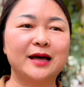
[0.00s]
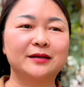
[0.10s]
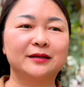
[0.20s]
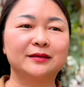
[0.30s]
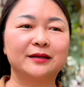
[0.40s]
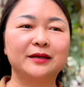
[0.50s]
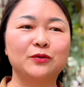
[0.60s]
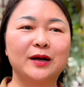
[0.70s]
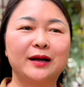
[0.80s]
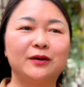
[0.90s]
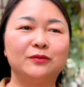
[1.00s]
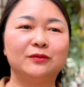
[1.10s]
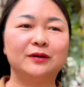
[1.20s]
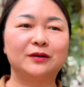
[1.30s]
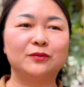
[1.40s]
đạt được những kết quả cao
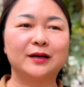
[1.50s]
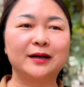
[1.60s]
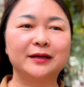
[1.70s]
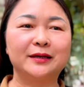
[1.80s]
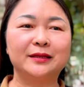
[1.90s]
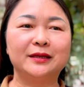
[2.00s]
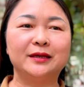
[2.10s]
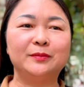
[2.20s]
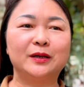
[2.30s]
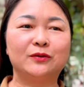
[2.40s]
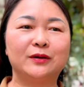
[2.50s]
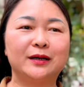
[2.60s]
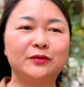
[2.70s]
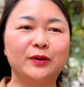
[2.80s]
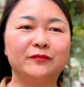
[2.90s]
của các cái kỳ thi mà của
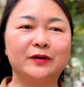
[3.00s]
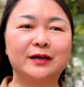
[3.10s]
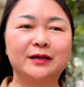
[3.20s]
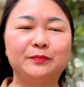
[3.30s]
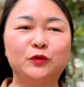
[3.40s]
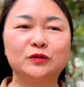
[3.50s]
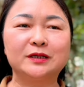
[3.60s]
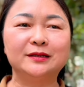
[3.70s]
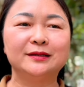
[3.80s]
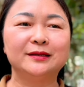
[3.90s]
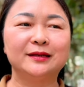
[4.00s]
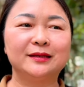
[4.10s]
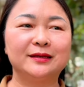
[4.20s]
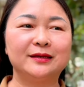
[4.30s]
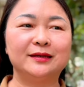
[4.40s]
các huyện và các cấp tổ chức
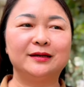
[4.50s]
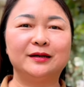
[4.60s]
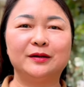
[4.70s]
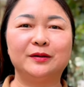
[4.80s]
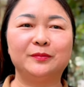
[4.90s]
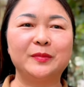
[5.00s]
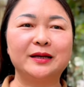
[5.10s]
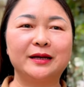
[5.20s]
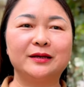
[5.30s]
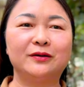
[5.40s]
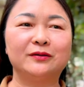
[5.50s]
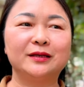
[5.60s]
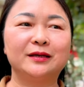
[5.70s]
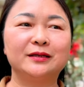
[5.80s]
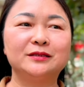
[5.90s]
thì à, bên cạnh đó
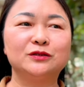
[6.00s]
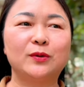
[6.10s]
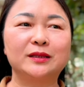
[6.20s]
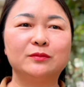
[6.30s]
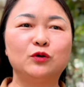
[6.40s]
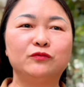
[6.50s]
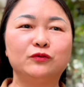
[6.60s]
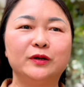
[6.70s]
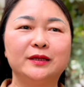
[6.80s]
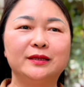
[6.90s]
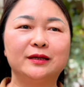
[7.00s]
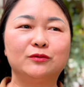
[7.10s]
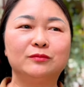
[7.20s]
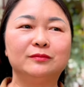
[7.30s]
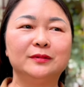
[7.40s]
thì cái sự quan tâm của phụ huynh thì
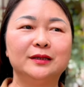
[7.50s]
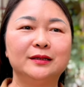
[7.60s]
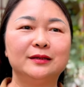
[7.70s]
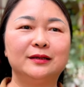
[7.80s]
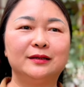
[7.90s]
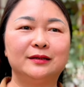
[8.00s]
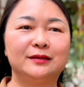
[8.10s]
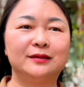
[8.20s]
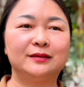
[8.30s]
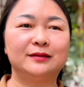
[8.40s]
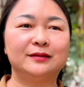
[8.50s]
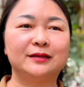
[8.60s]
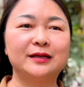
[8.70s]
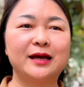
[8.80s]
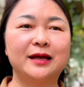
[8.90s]
cũng là
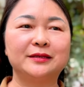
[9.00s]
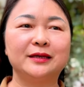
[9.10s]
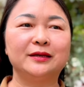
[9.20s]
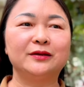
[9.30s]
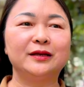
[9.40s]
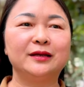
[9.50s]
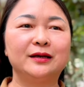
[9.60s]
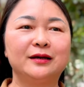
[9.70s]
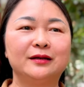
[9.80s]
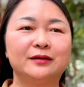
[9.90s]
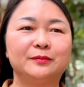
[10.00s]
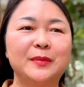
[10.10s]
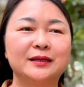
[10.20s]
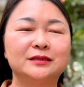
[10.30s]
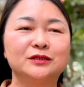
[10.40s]
rất là hạn chế cho nên là
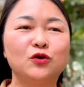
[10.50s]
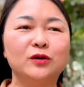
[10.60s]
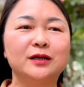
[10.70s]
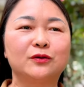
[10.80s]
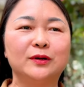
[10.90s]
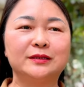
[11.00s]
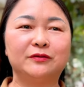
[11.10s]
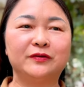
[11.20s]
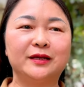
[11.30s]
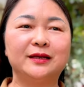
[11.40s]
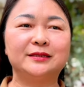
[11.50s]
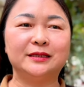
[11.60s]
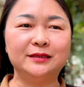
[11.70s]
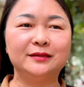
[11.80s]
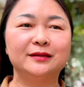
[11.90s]
bằng sự nỗ lực của giáo viên là
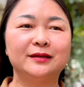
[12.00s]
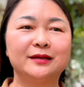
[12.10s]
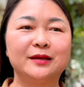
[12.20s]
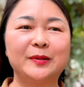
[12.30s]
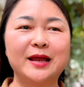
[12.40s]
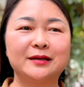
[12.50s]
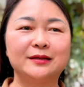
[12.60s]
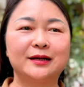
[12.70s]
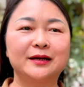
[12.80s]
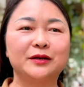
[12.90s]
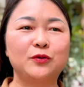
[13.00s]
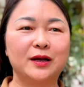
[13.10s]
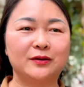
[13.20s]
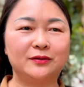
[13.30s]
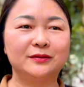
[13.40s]
chính để mà đạt được các kết
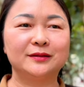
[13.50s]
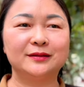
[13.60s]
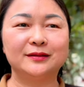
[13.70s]
quả đó.